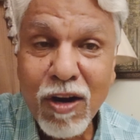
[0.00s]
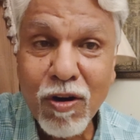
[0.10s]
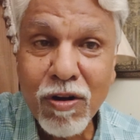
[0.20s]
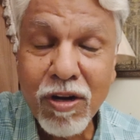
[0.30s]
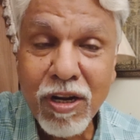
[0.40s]

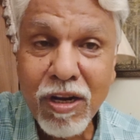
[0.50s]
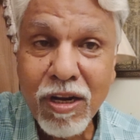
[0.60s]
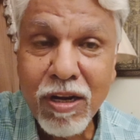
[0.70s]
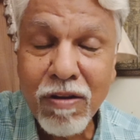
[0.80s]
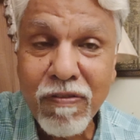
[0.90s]
और
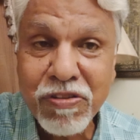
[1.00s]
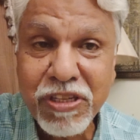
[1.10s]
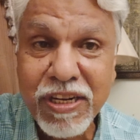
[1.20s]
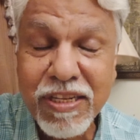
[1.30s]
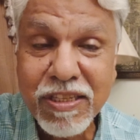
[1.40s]
वेस्ट
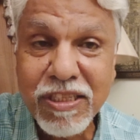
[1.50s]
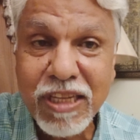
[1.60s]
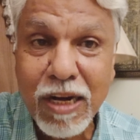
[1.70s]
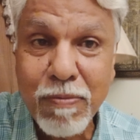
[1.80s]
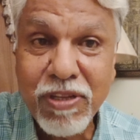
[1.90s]
इंडीज़ की
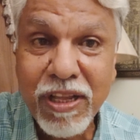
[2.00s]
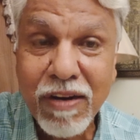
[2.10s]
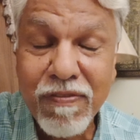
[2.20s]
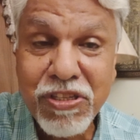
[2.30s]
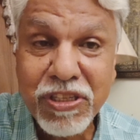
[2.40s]
जानब से
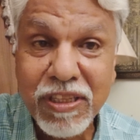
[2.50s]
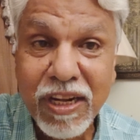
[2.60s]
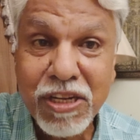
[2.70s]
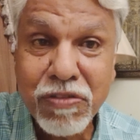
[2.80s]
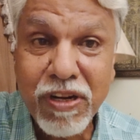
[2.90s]
रविचंद्र
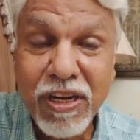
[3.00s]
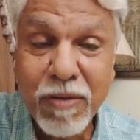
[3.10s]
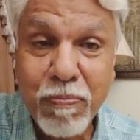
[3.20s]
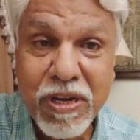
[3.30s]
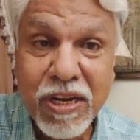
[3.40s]
अश्विन ने
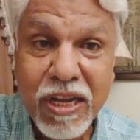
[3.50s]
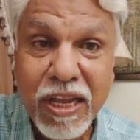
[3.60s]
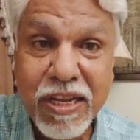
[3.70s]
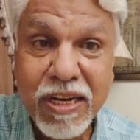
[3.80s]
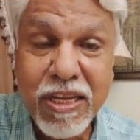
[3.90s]
अपने
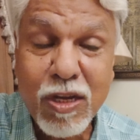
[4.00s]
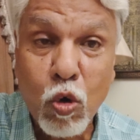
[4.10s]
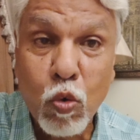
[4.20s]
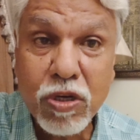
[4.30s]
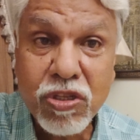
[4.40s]
कैरियर की
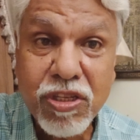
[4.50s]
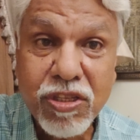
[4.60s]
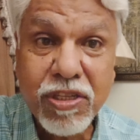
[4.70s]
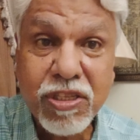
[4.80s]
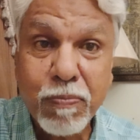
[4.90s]
ओवरसीज़
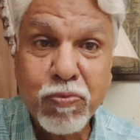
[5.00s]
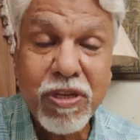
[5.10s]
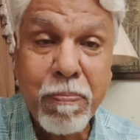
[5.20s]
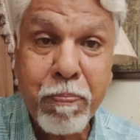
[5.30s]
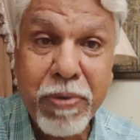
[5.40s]
की
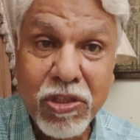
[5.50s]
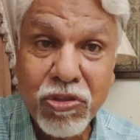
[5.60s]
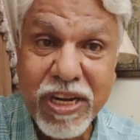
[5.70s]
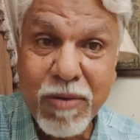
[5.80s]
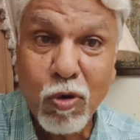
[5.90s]
सबसे
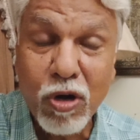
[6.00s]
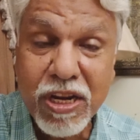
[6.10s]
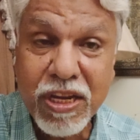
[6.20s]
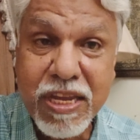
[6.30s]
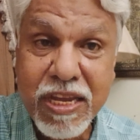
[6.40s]
बेहतरीन
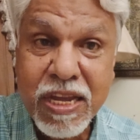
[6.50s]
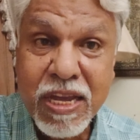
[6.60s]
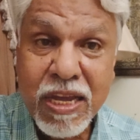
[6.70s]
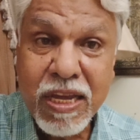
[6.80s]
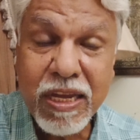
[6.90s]
बॉलिंग की
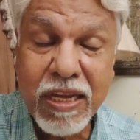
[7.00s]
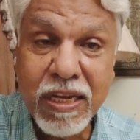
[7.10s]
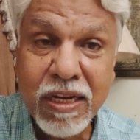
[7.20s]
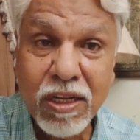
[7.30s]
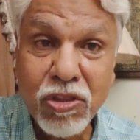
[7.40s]

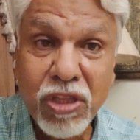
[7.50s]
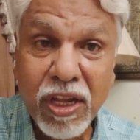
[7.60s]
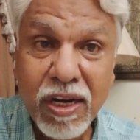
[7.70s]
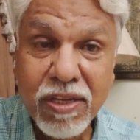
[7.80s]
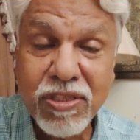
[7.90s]

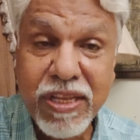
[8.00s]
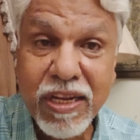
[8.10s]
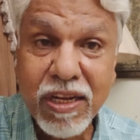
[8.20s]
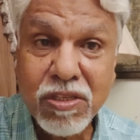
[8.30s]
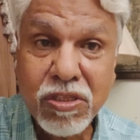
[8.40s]
इकहत्तर रन
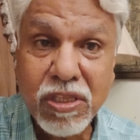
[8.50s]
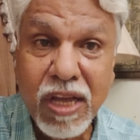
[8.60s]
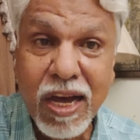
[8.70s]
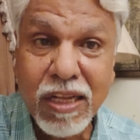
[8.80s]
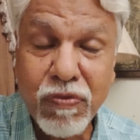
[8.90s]
देकर
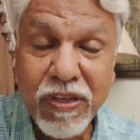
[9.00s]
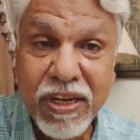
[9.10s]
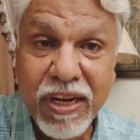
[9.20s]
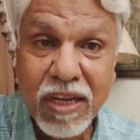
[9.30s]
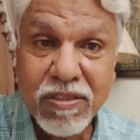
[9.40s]
सात
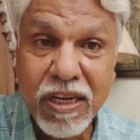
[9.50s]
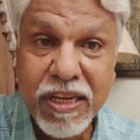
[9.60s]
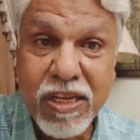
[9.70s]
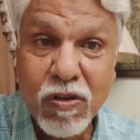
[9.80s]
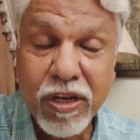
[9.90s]
विकटें हासिल
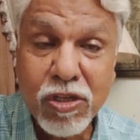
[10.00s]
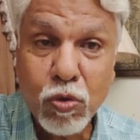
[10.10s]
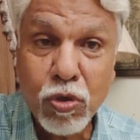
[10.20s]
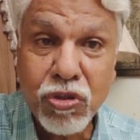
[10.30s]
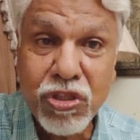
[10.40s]
की और
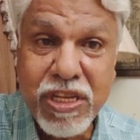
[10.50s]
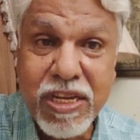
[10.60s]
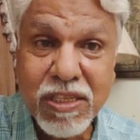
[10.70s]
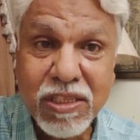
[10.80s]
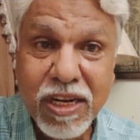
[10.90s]

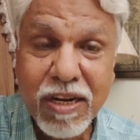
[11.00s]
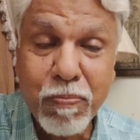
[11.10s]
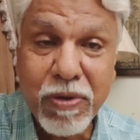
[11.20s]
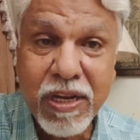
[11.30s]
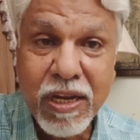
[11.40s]
130 रन
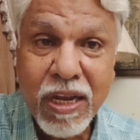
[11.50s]
पे